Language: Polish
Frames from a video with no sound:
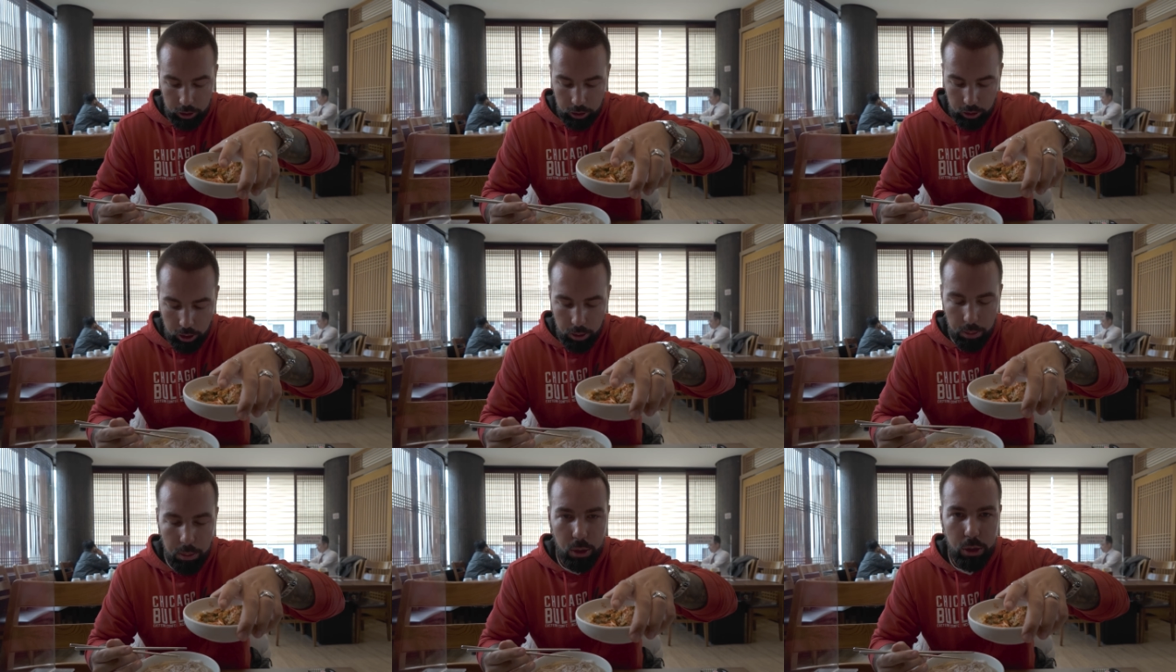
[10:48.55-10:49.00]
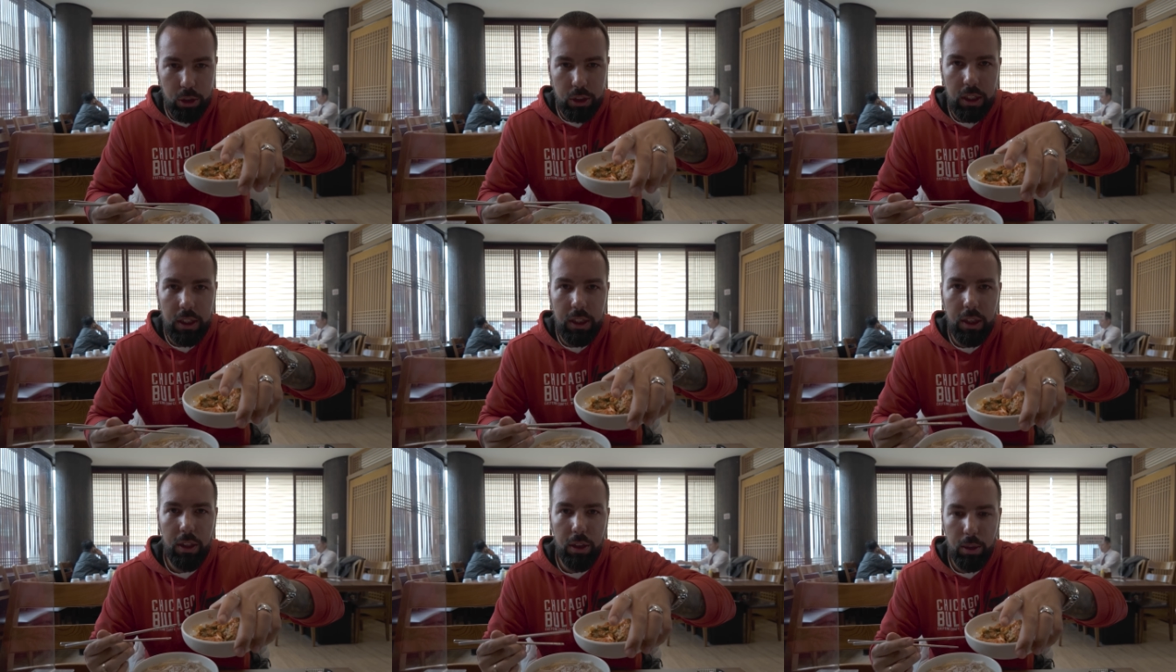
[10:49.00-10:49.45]
to
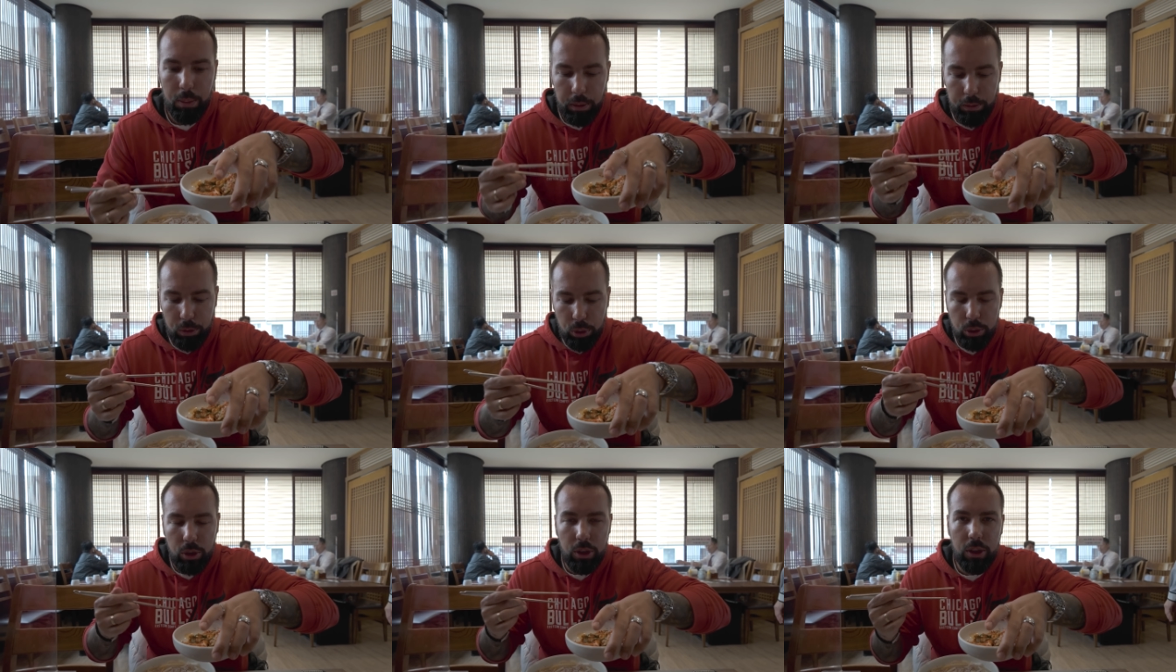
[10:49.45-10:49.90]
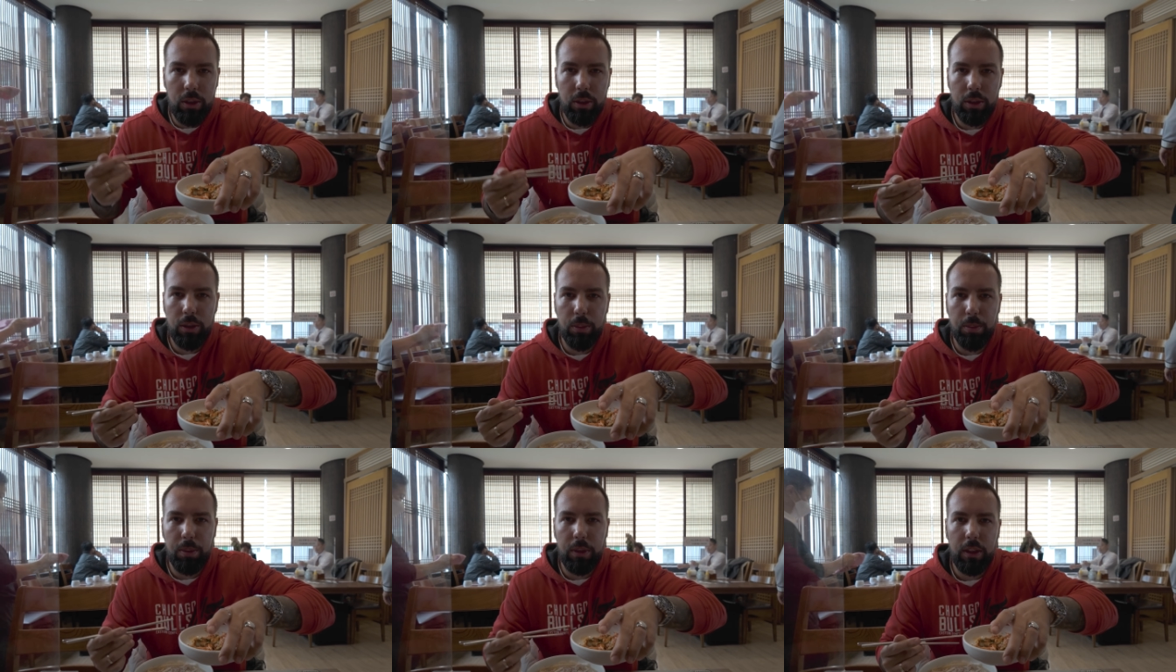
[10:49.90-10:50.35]
można je sobie wrzucić
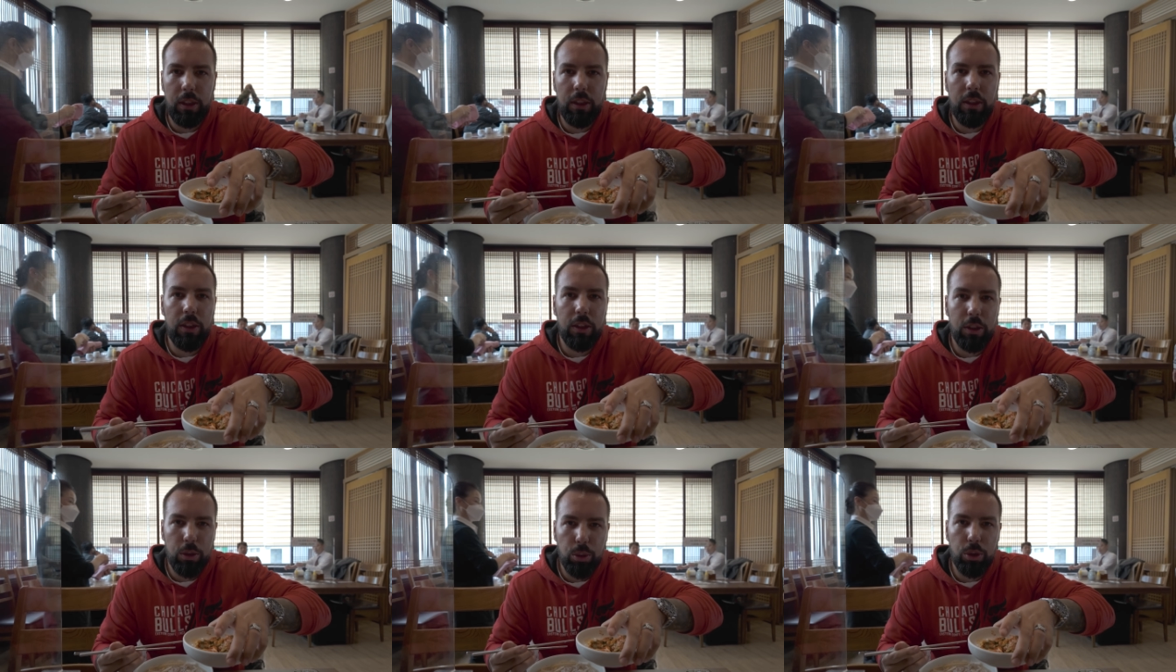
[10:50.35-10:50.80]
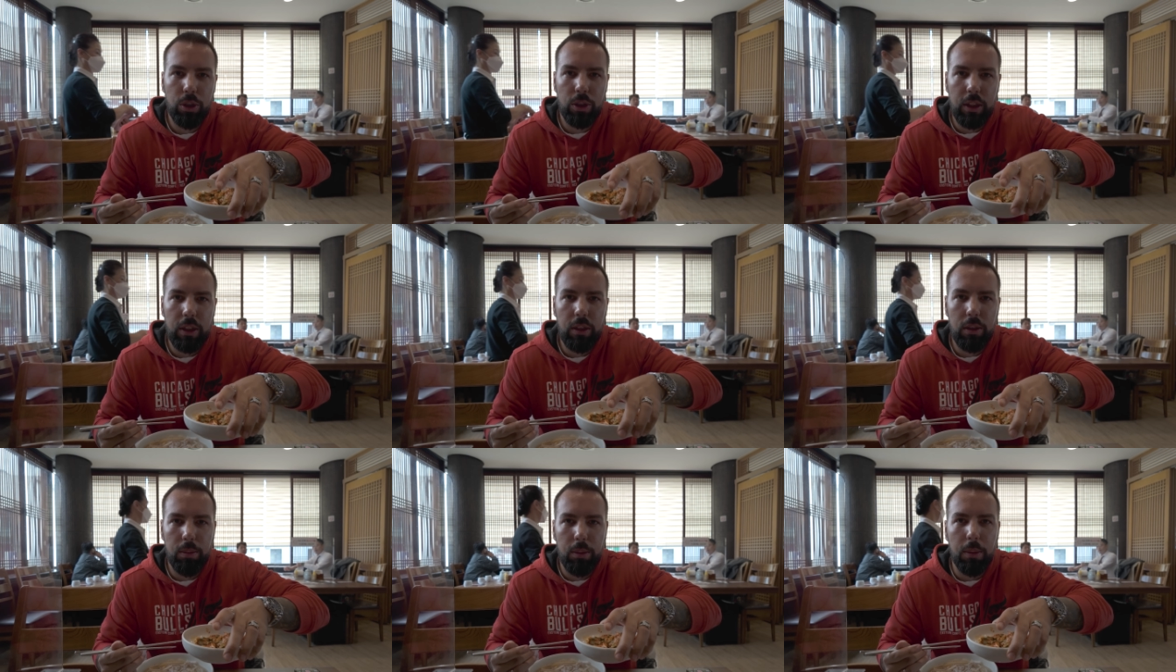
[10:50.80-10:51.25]
do zupy i niektórzy
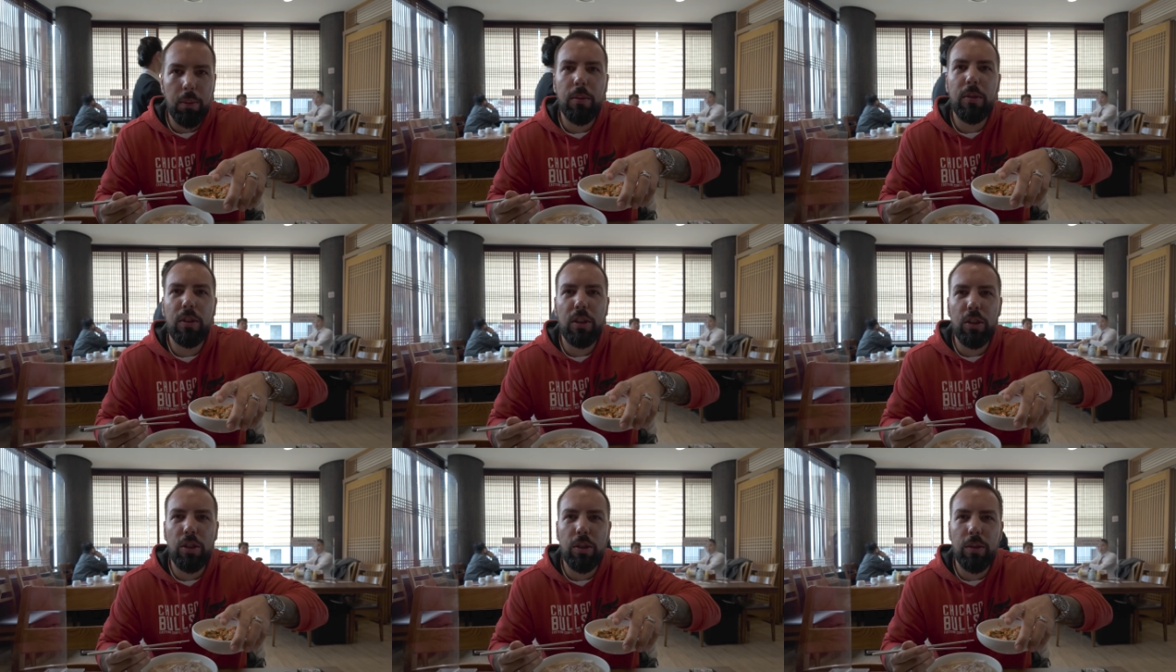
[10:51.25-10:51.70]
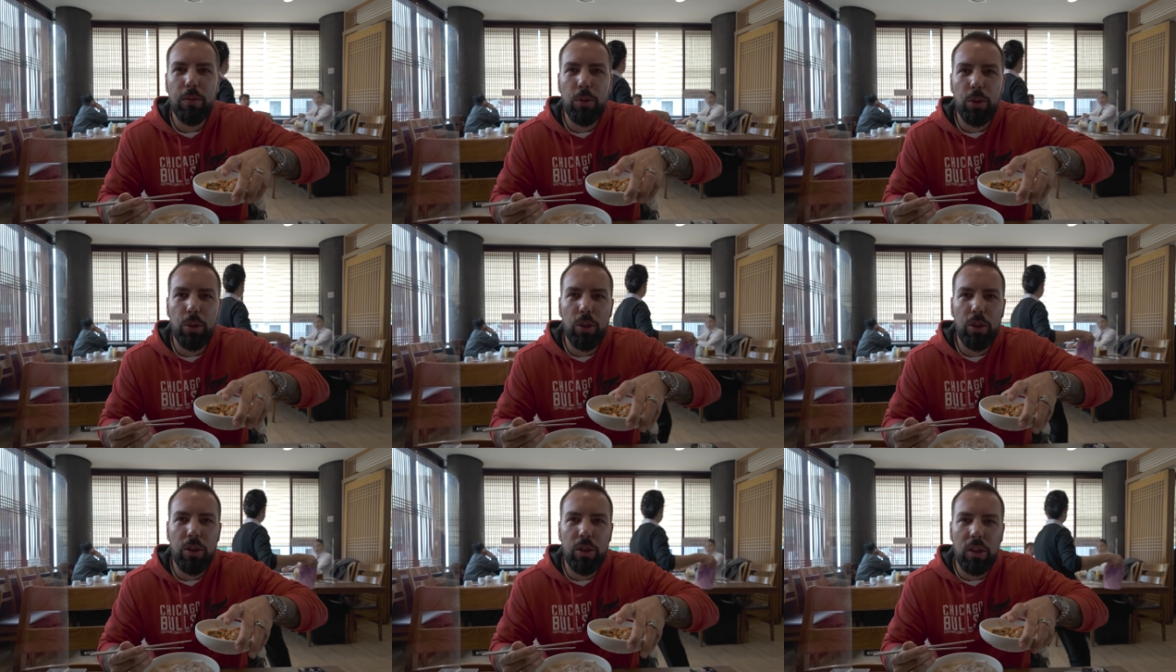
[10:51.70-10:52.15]
tak robią. Chcesz
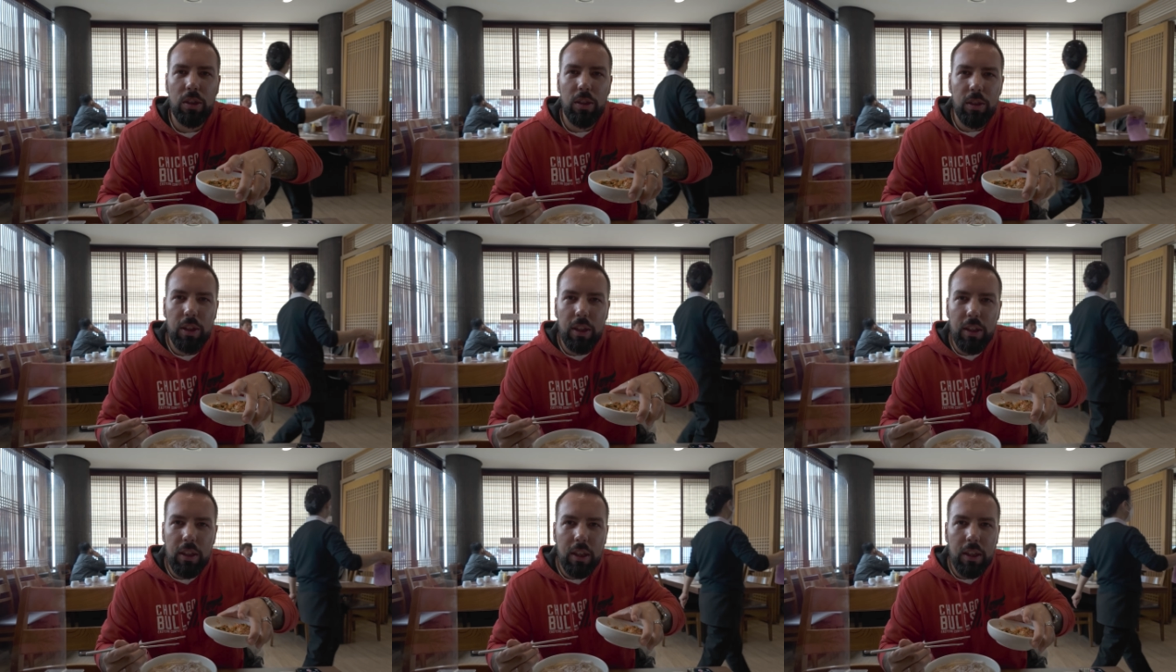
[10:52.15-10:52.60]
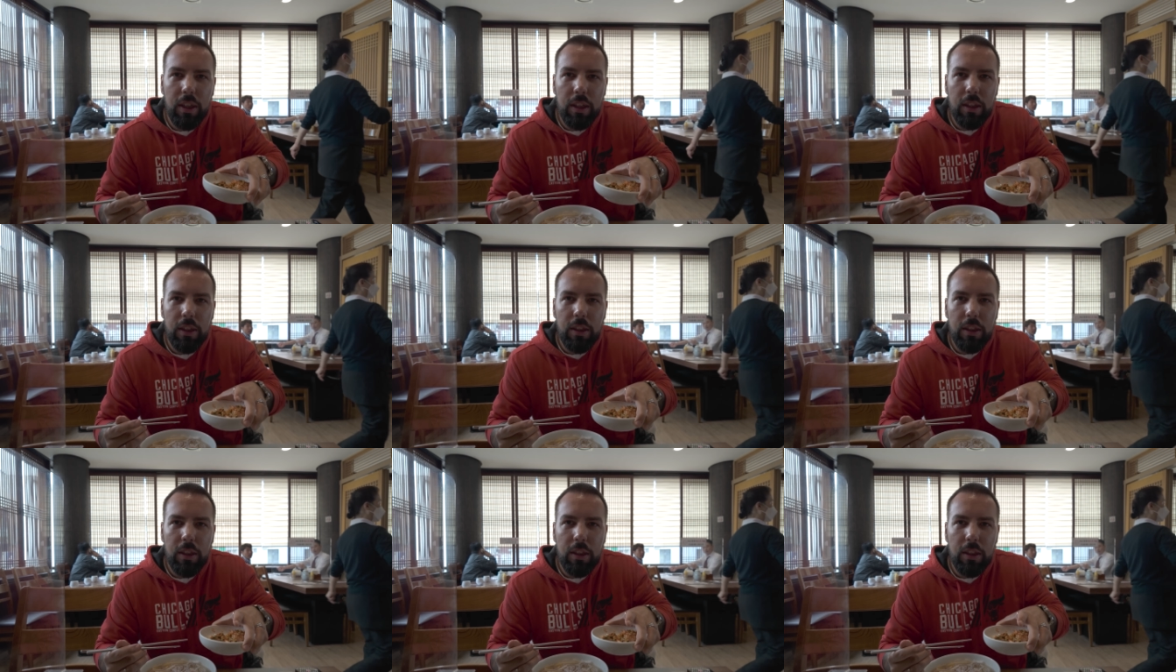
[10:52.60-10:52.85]
wrzucić ci do tej?